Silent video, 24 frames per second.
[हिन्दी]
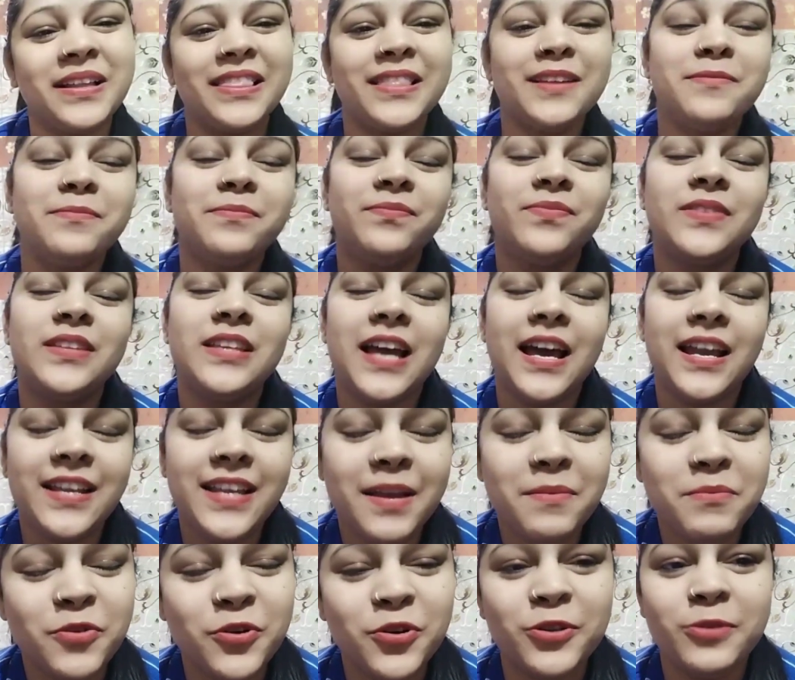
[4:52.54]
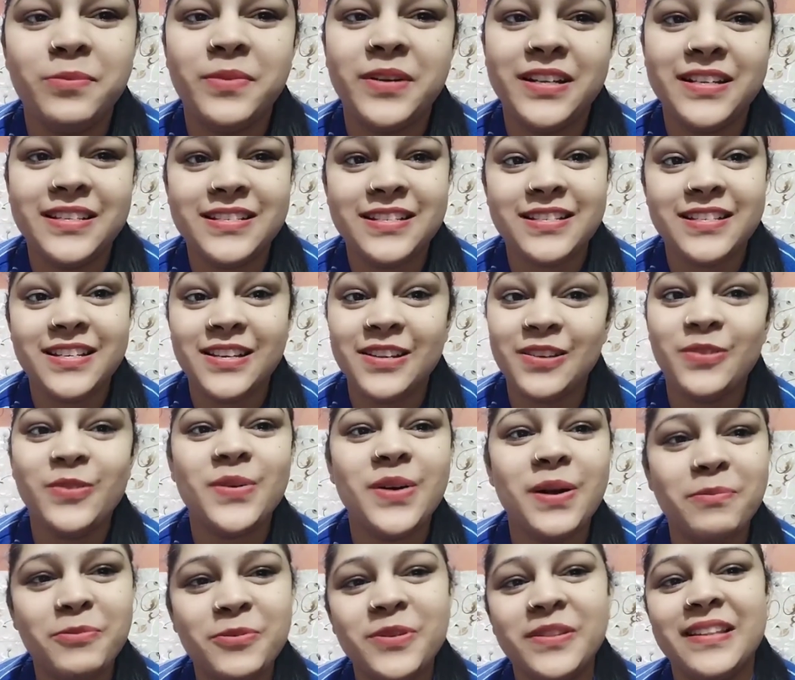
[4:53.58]
मतलब यार ये बहुत बड़ी चीज़ है कि
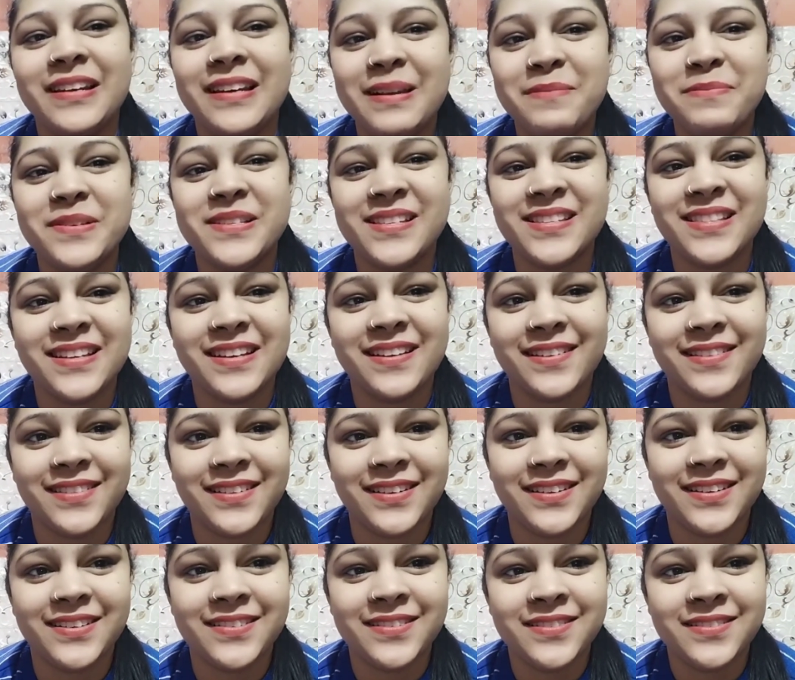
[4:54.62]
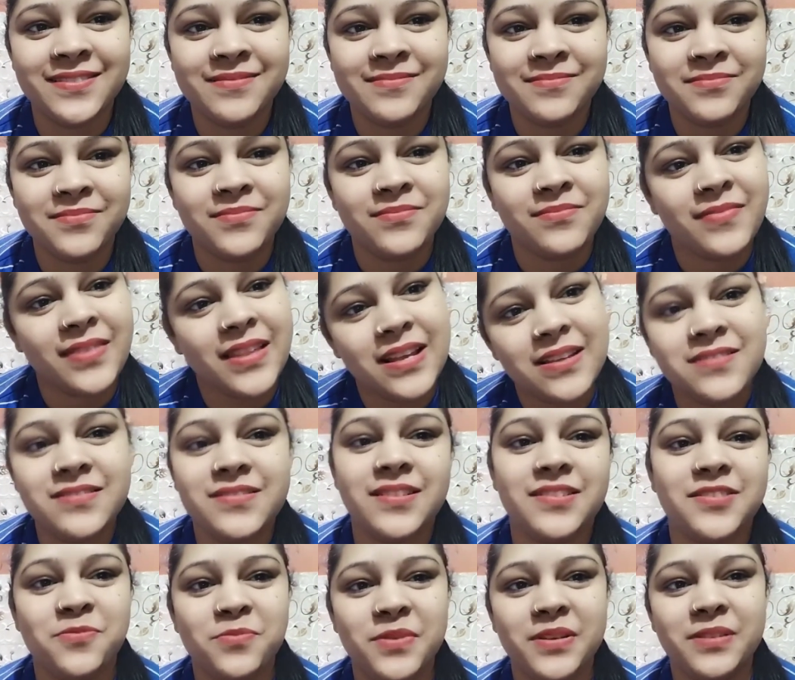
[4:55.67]
लोग आपको इतना पसंद करते हैं
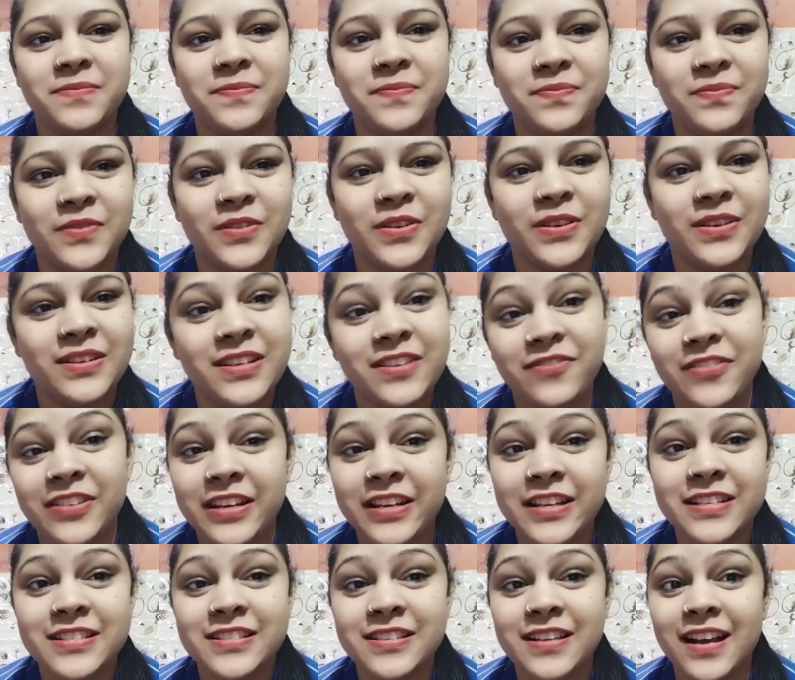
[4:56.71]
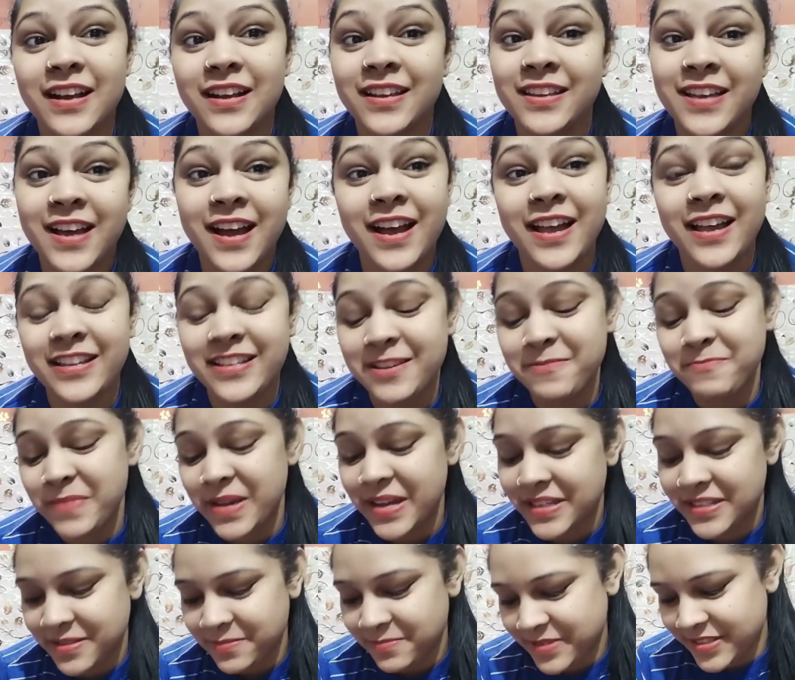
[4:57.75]
सच में और ये फीलिंग्स क्या है ये
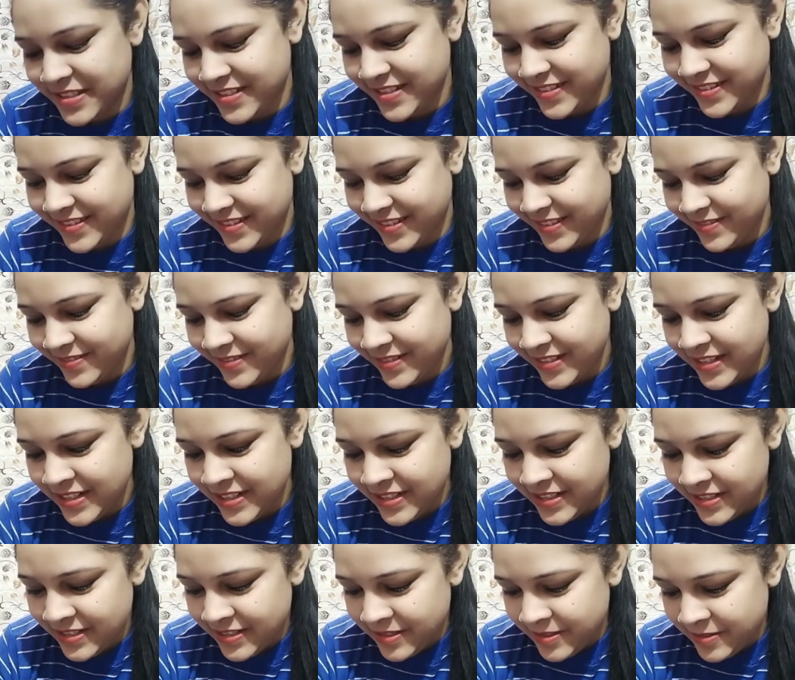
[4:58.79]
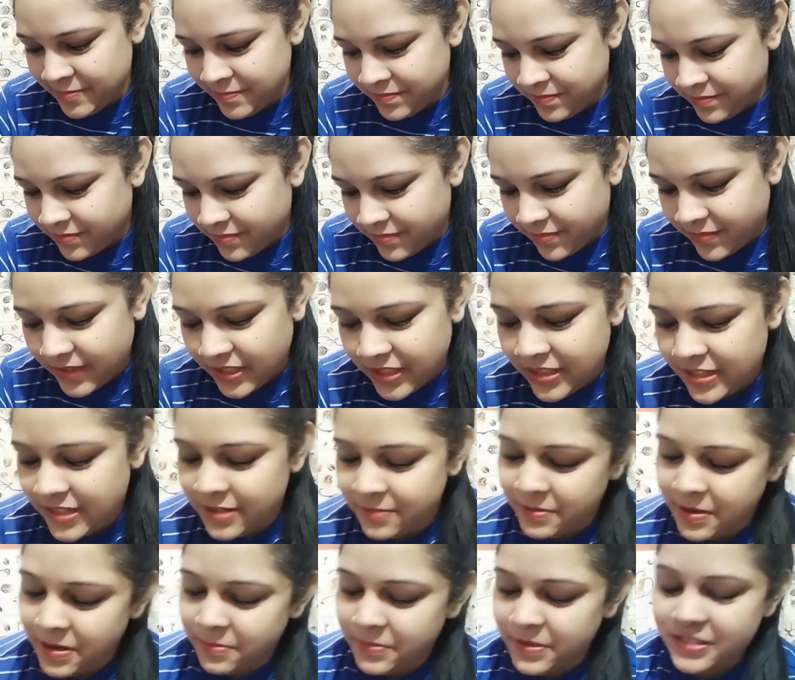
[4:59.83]
मैं ही समझ सकती हूँ
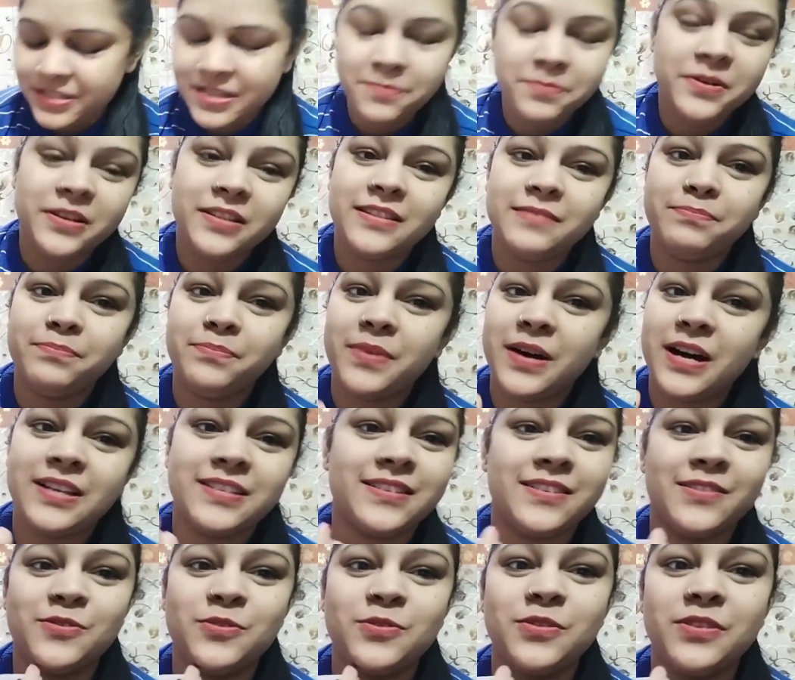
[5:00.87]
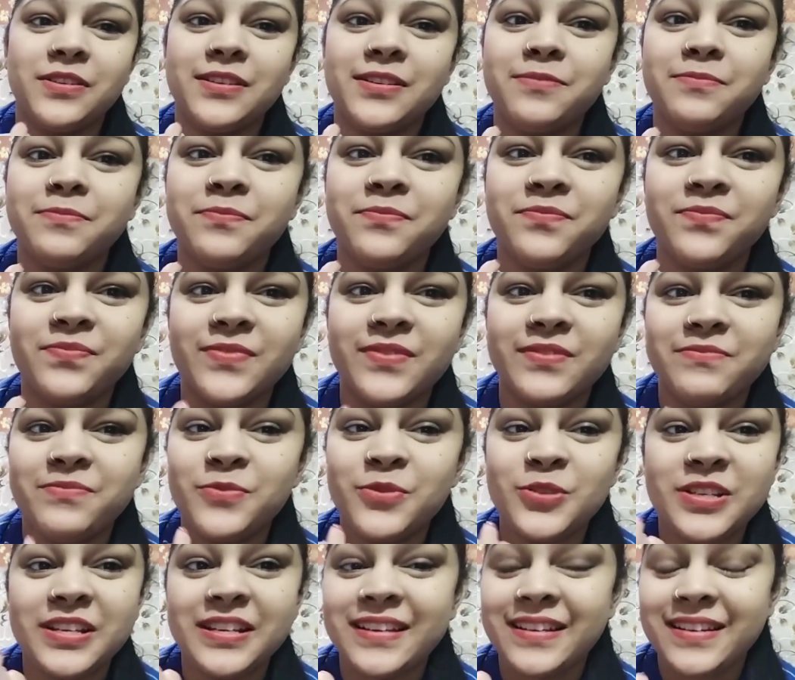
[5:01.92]
इन्हें मैं हमेशा अपने पास रखूँगी
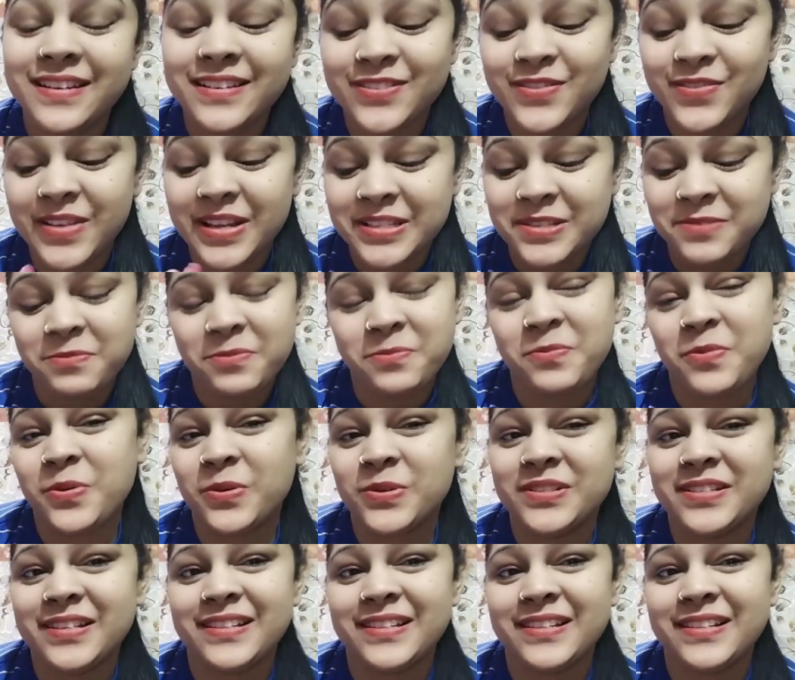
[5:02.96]
मुझे इयर वैसे भी बहुत